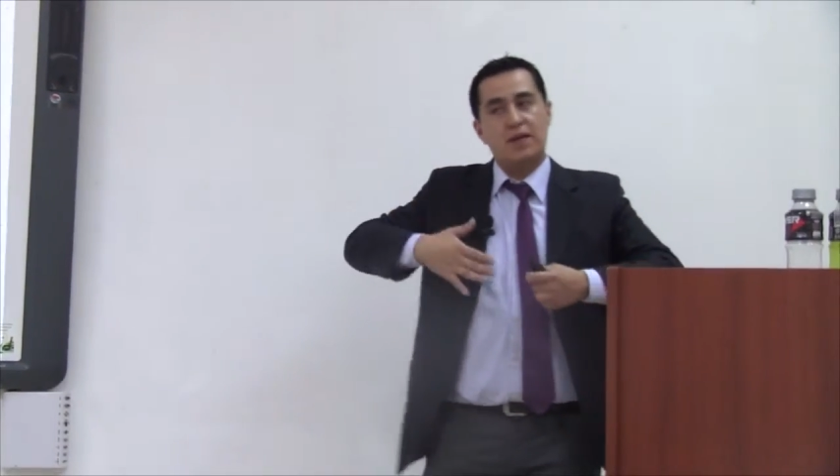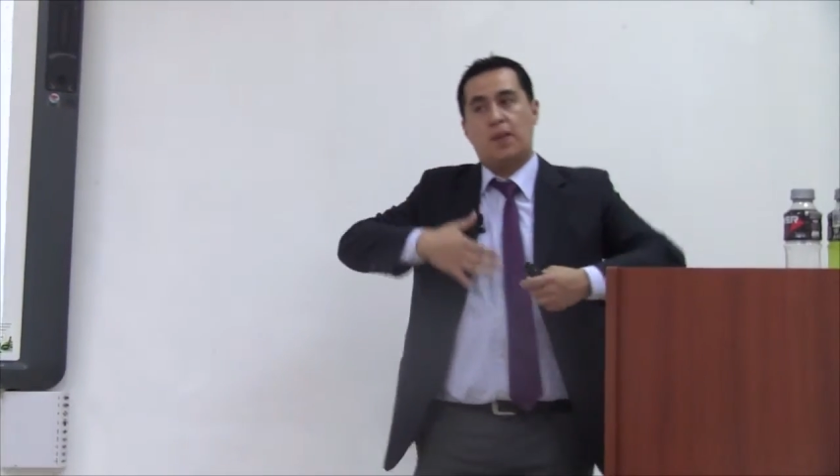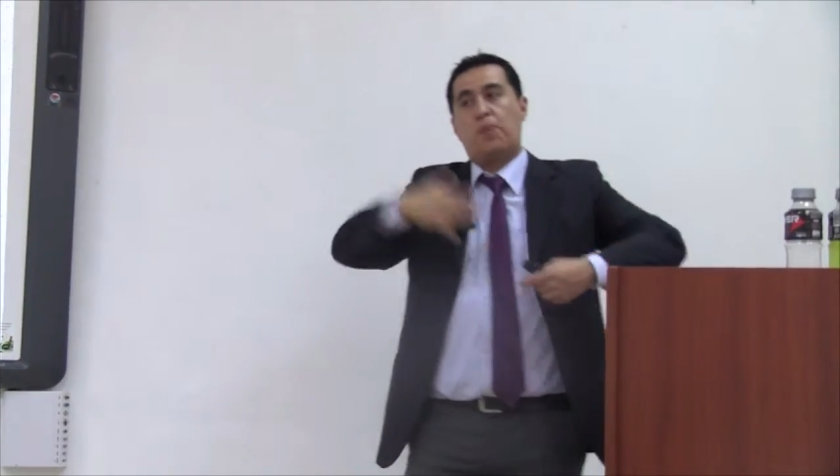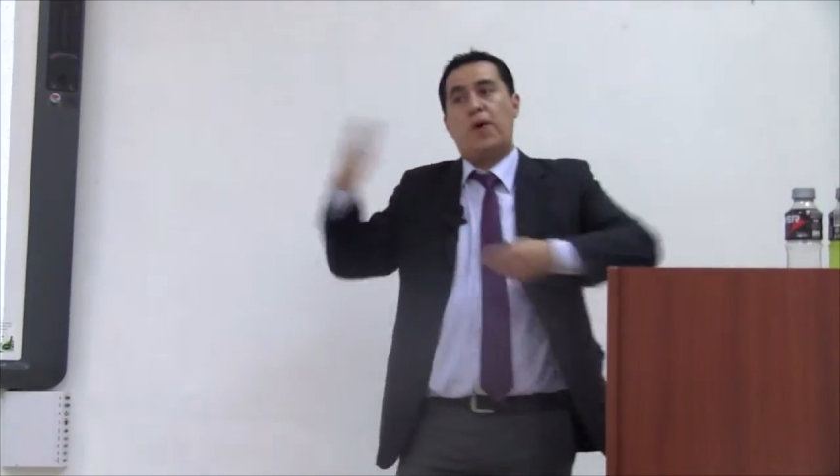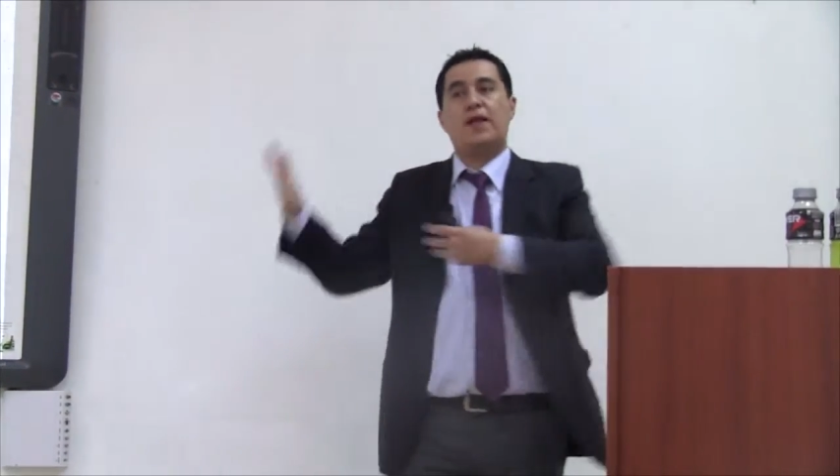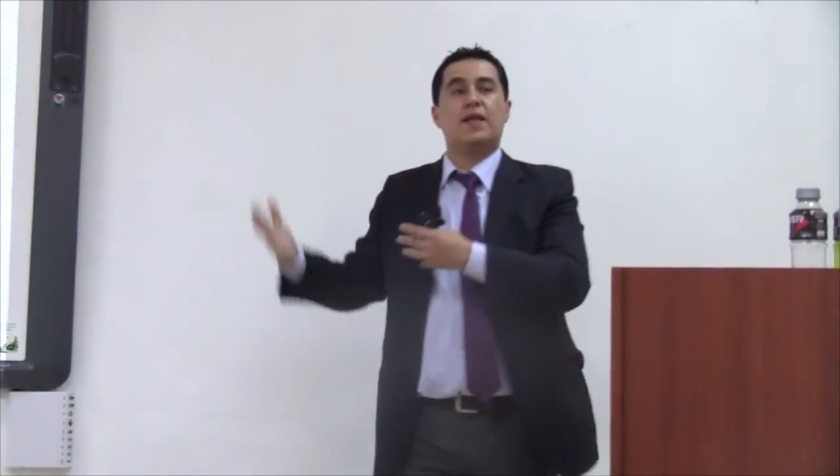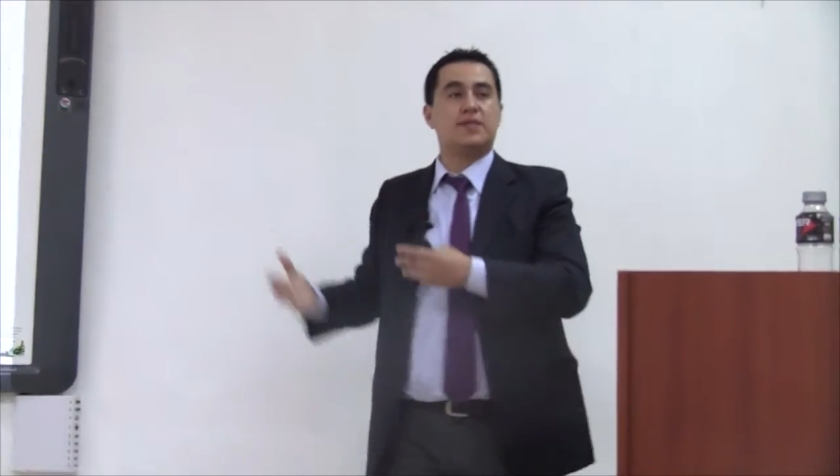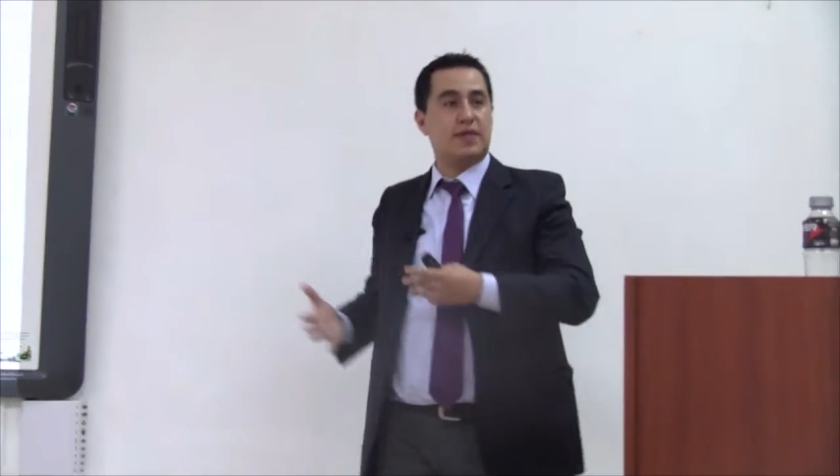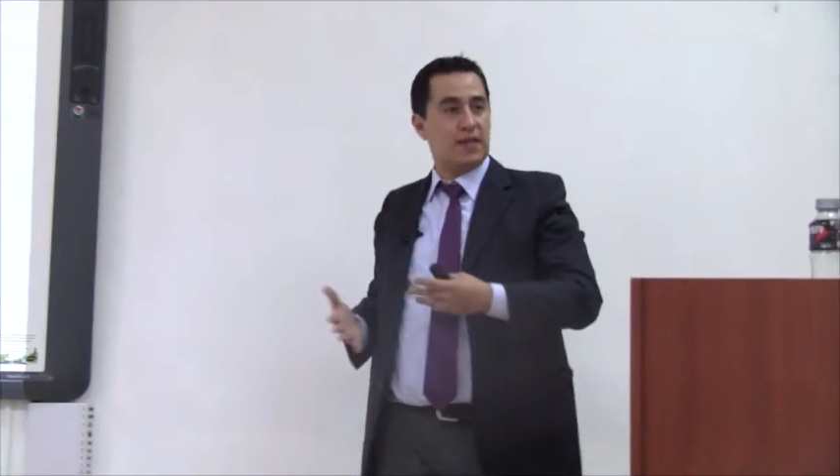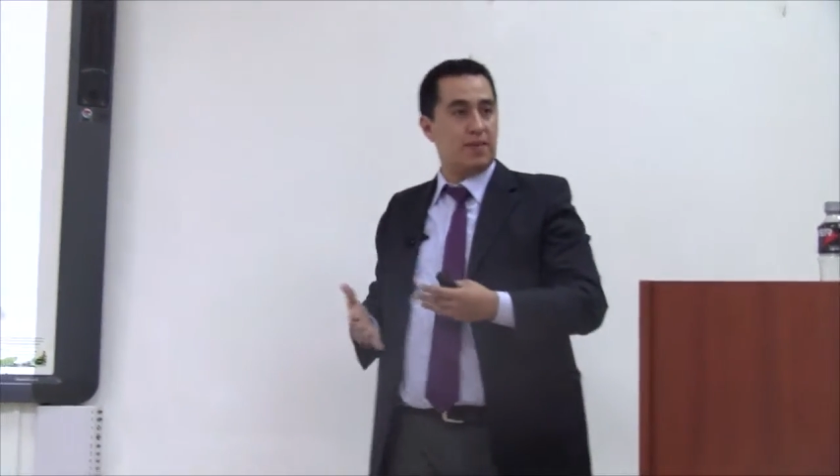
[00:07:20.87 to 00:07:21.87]
después de
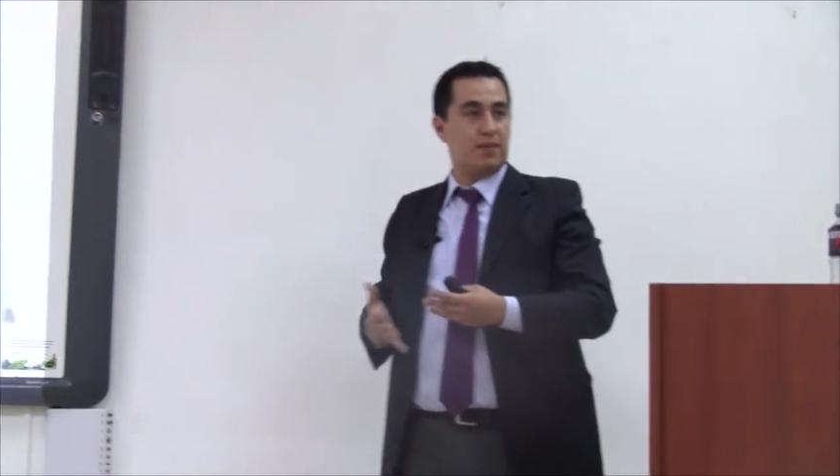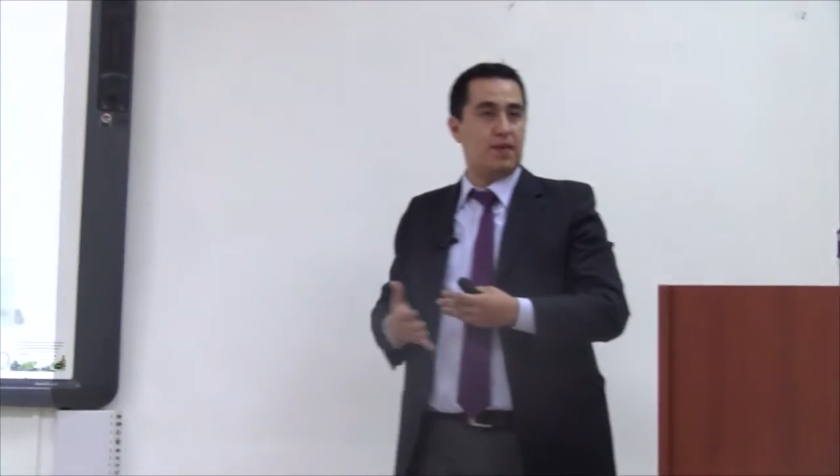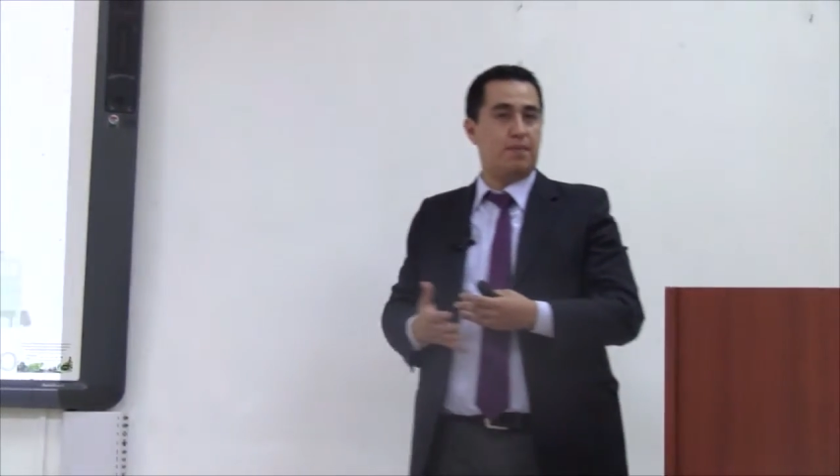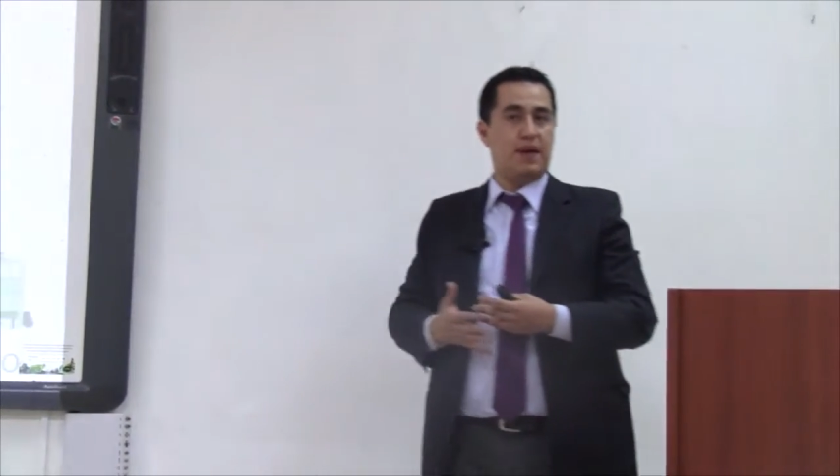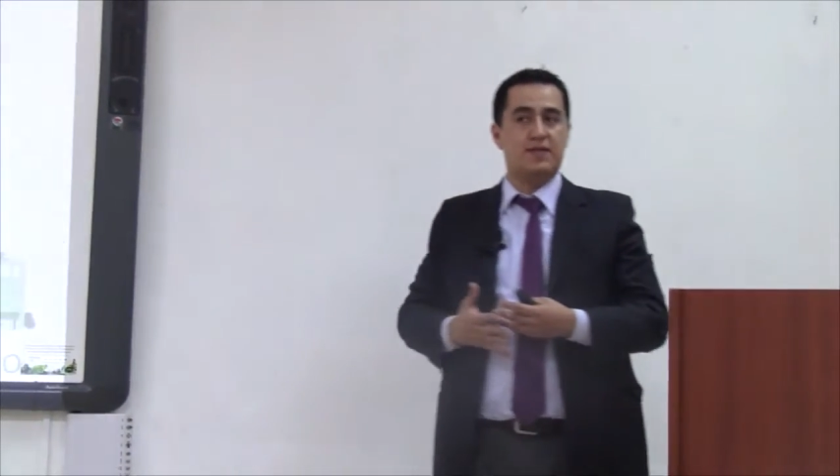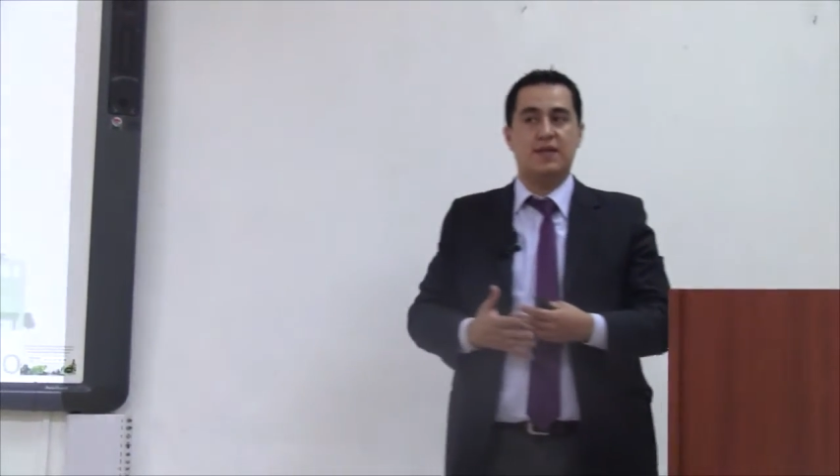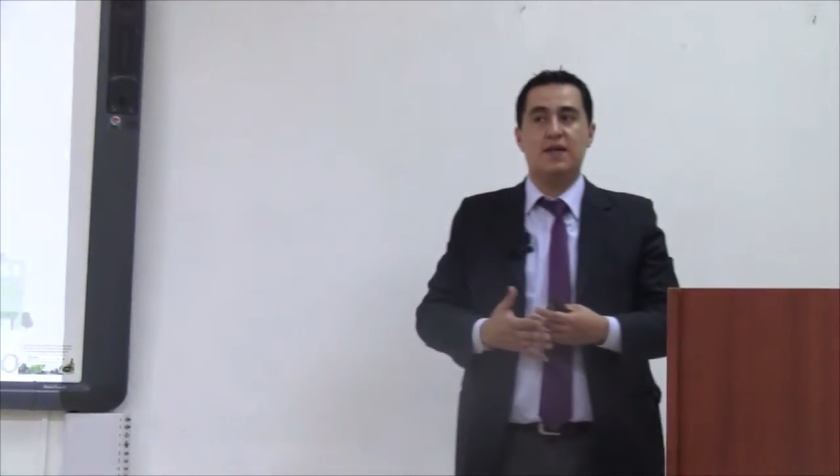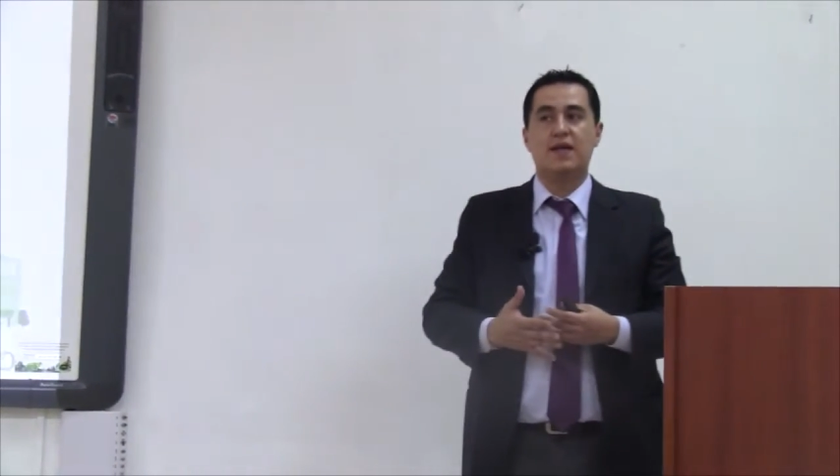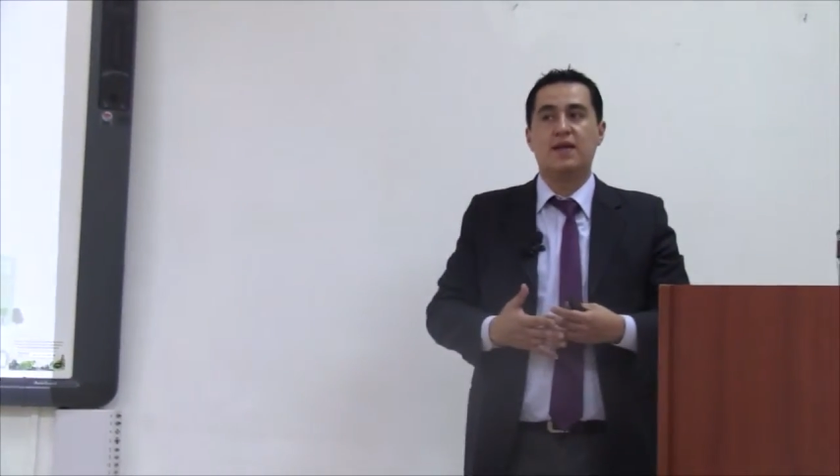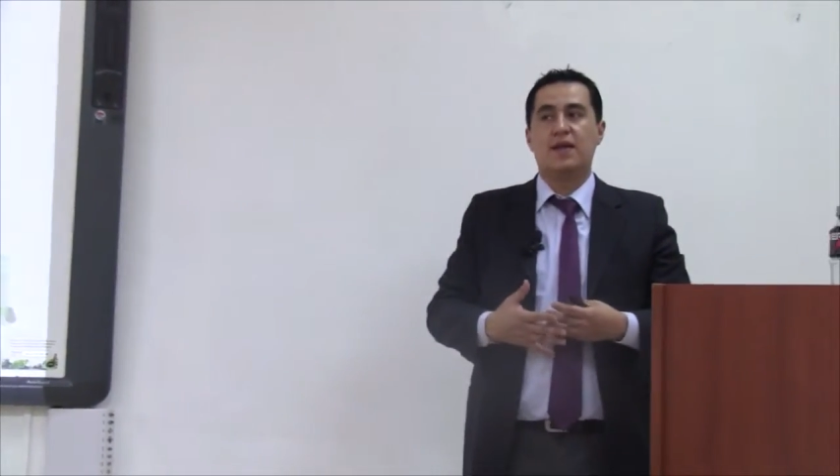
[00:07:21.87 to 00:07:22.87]
hacerle la, empresa,